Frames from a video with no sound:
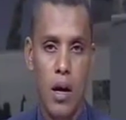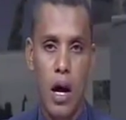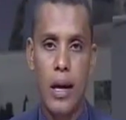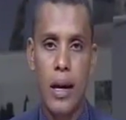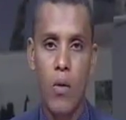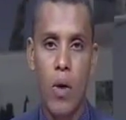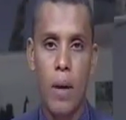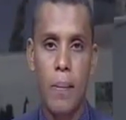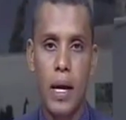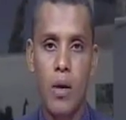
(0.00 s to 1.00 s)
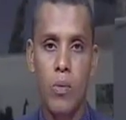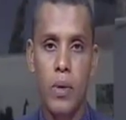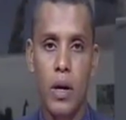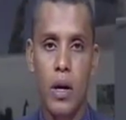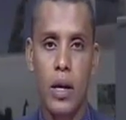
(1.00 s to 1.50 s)
أنهوا أعمالهم
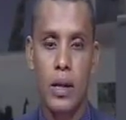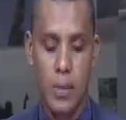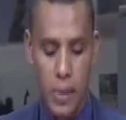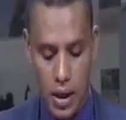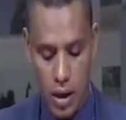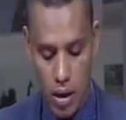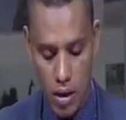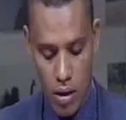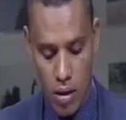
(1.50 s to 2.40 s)
بقرية بكرة